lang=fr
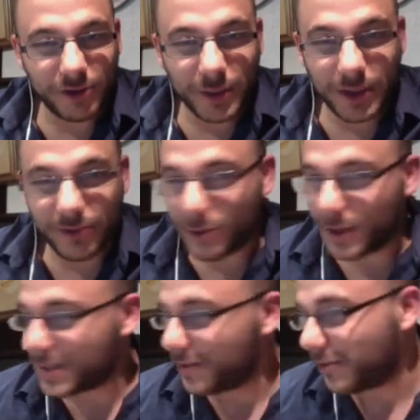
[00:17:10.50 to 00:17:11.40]
bref, voilà,
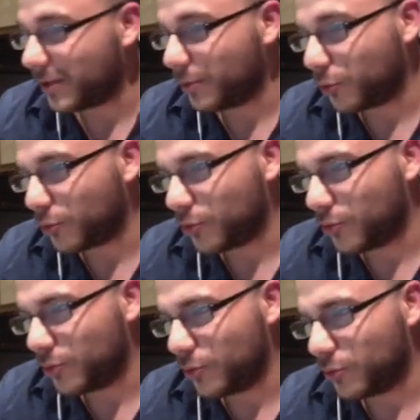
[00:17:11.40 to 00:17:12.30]
c'est fait. Donc
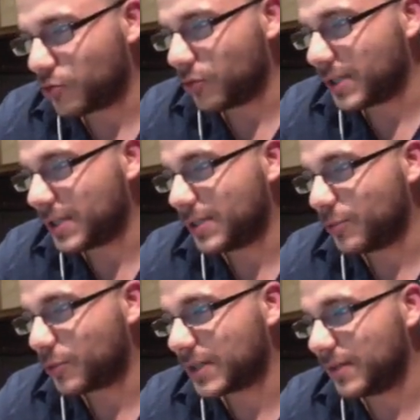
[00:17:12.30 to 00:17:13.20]
euh, moi, je vous laisse ici
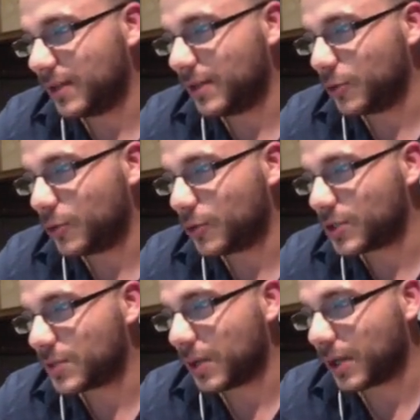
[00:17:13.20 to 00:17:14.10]
pour cette vidéo.
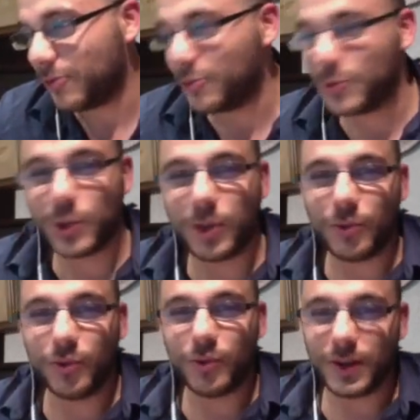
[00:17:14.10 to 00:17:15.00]
J'espère qu'elle vous aura
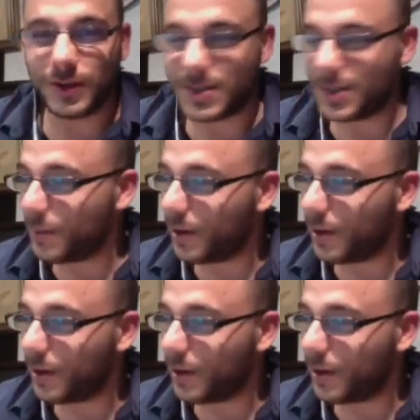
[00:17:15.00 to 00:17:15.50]
plu. Et n'hésitez pas à